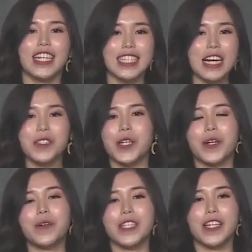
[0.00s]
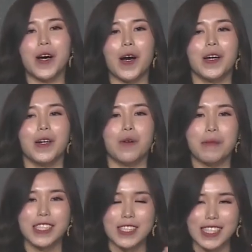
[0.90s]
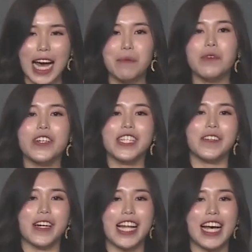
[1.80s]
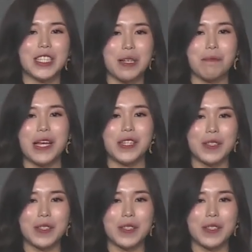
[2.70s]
造血功能哦，我们大部分的人啊，身边都